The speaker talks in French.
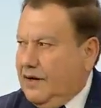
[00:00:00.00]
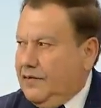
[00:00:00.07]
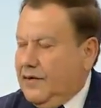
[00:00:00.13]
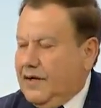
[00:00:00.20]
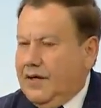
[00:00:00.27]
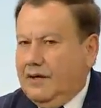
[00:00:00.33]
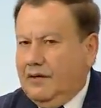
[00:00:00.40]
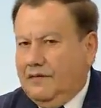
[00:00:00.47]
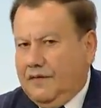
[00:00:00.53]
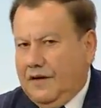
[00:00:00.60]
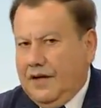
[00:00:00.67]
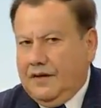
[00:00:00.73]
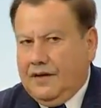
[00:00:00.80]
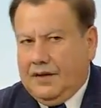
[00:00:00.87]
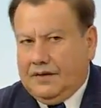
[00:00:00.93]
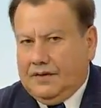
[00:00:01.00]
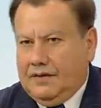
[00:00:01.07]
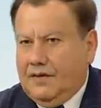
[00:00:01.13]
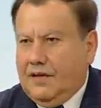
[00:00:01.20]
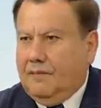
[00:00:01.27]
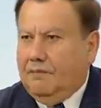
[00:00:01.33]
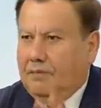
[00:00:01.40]
Et là, c'est intéressant
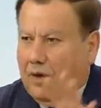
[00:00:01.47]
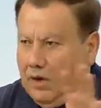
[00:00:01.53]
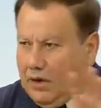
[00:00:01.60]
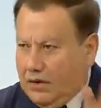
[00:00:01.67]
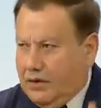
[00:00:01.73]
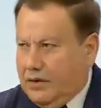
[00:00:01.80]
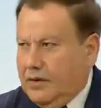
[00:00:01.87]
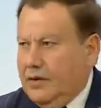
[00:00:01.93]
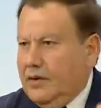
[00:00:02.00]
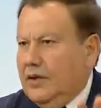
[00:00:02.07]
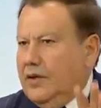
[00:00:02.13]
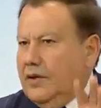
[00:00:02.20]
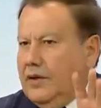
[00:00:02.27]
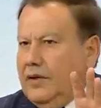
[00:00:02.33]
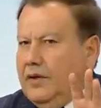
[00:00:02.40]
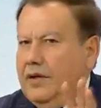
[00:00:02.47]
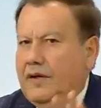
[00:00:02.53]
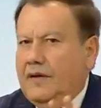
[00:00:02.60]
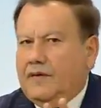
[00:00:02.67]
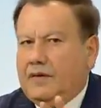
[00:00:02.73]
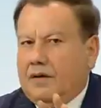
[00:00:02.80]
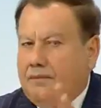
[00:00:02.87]
parce que lorsque vous regardez un petit peu la
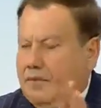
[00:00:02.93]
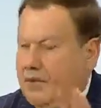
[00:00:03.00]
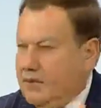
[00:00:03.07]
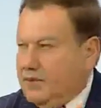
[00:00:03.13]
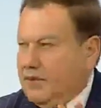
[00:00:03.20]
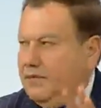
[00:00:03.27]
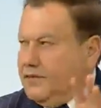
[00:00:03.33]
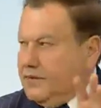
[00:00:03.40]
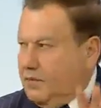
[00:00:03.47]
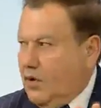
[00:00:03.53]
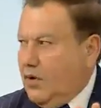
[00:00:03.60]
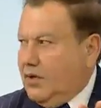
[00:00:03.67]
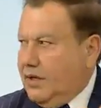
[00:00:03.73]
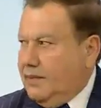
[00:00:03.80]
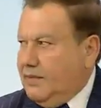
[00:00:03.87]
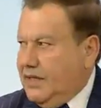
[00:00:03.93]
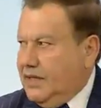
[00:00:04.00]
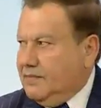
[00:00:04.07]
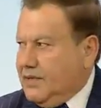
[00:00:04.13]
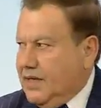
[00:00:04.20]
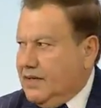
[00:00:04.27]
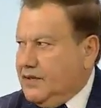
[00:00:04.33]
texture euh,
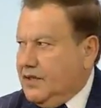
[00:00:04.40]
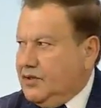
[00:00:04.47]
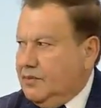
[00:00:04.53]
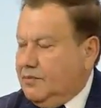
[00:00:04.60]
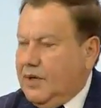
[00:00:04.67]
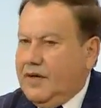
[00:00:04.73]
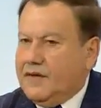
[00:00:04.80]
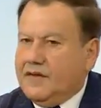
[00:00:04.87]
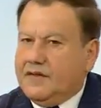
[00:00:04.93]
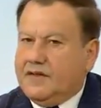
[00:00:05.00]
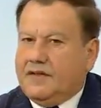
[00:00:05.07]
des investissements